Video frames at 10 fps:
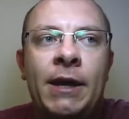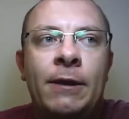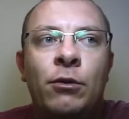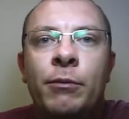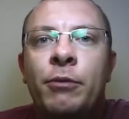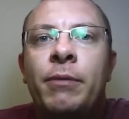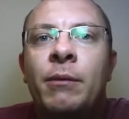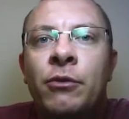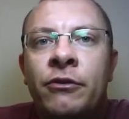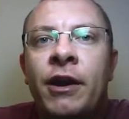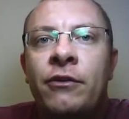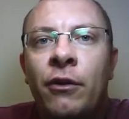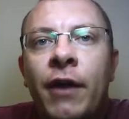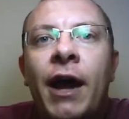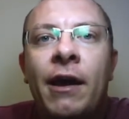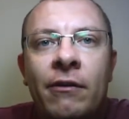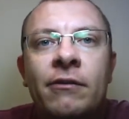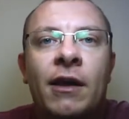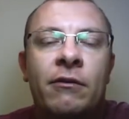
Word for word: número primo nos racionais. Né?